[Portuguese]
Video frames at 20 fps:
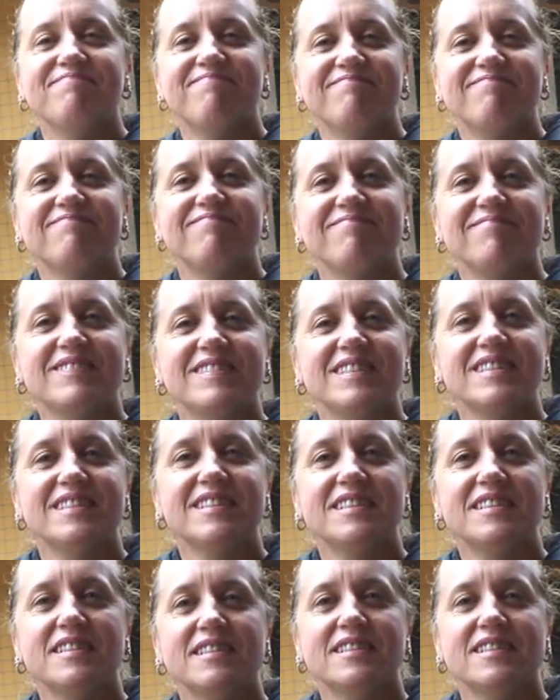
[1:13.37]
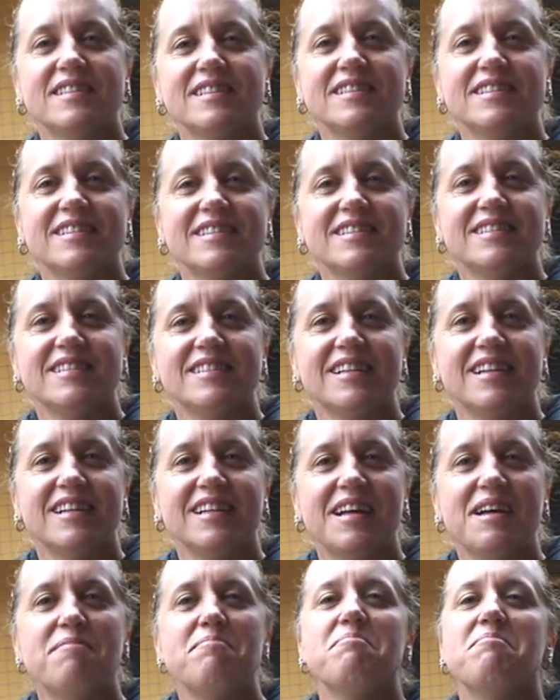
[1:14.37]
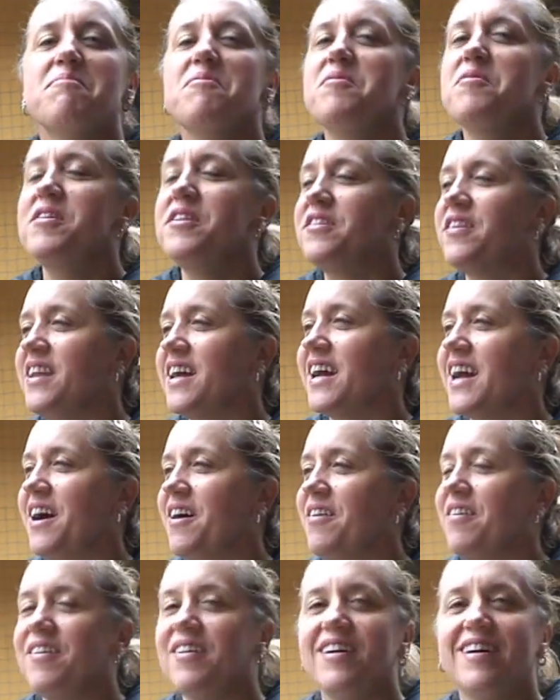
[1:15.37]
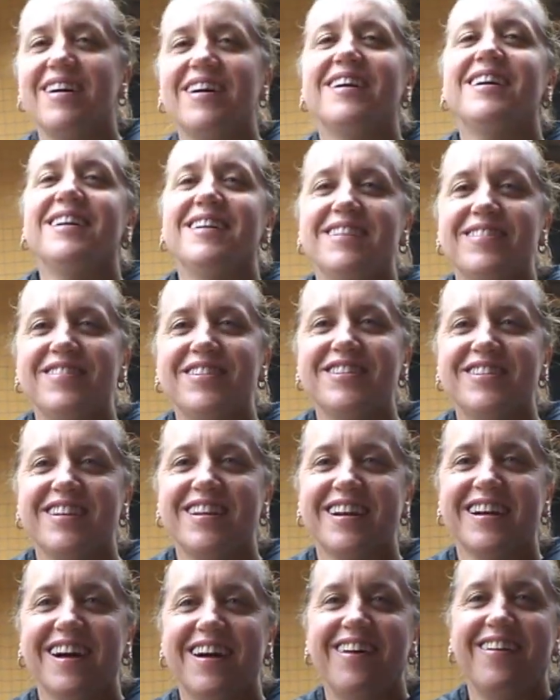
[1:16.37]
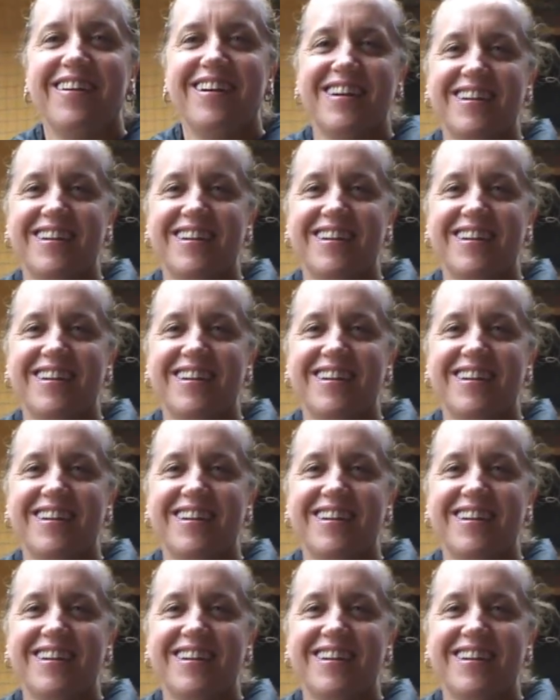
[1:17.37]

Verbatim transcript: E a Rádio Escola é um negócio bacana, Bessa. Não sei legal. se você já viu aí. Muito legal.